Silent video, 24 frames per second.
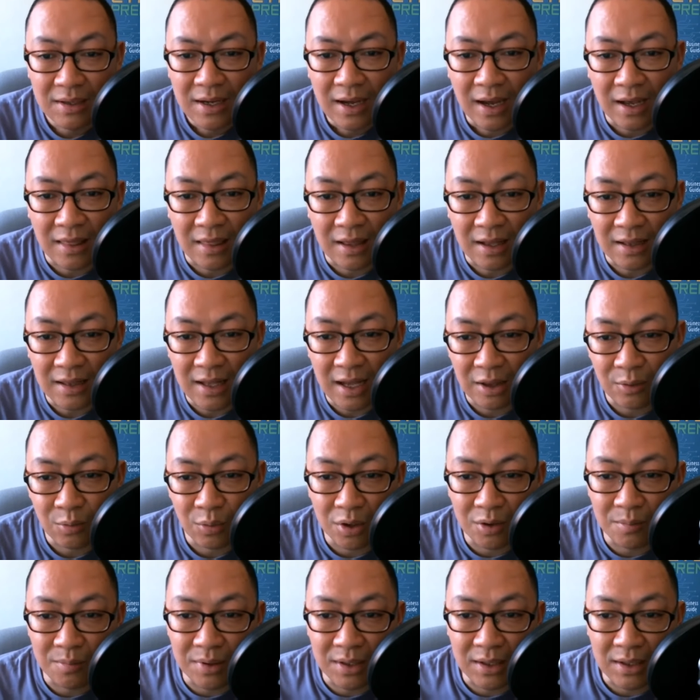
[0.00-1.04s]
I think that
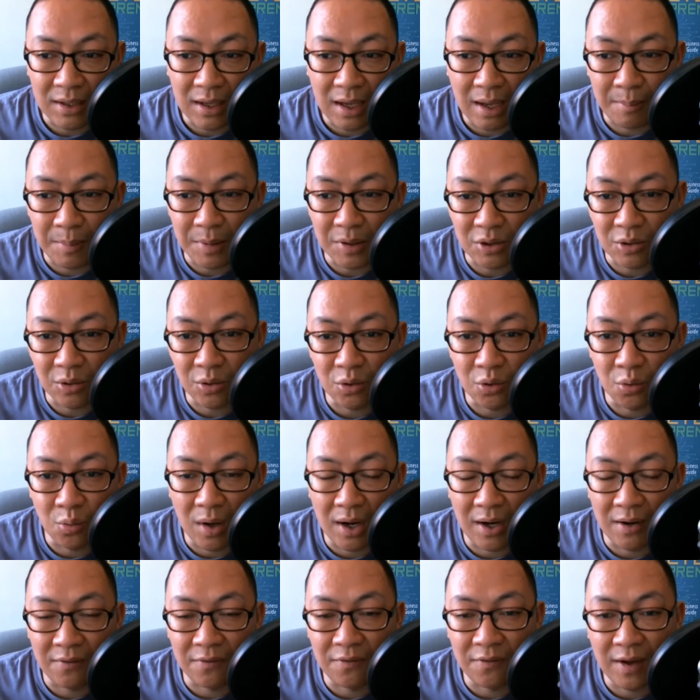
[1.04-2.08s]
would be episode
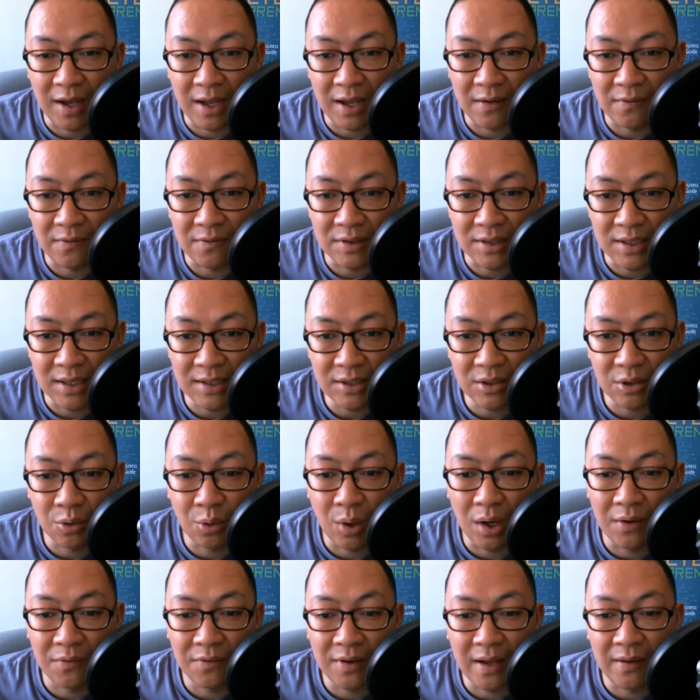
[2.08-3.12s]
156 or
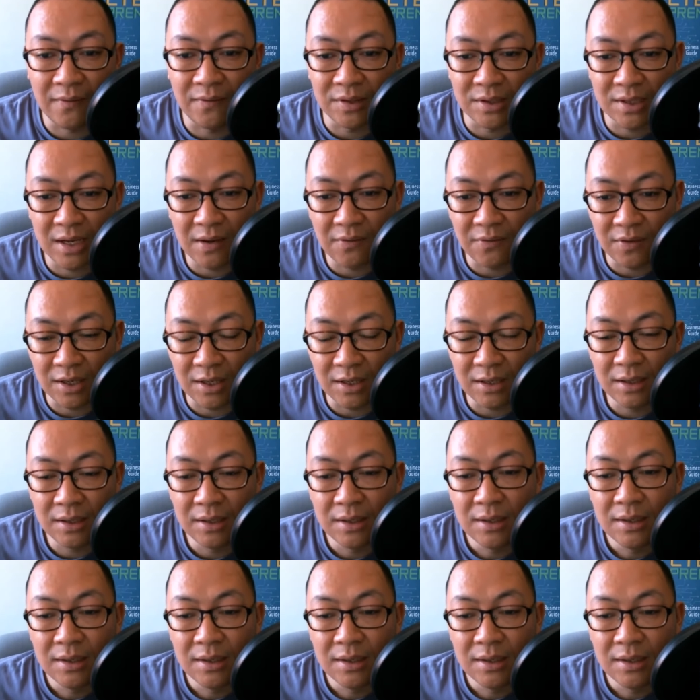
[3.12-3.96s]
157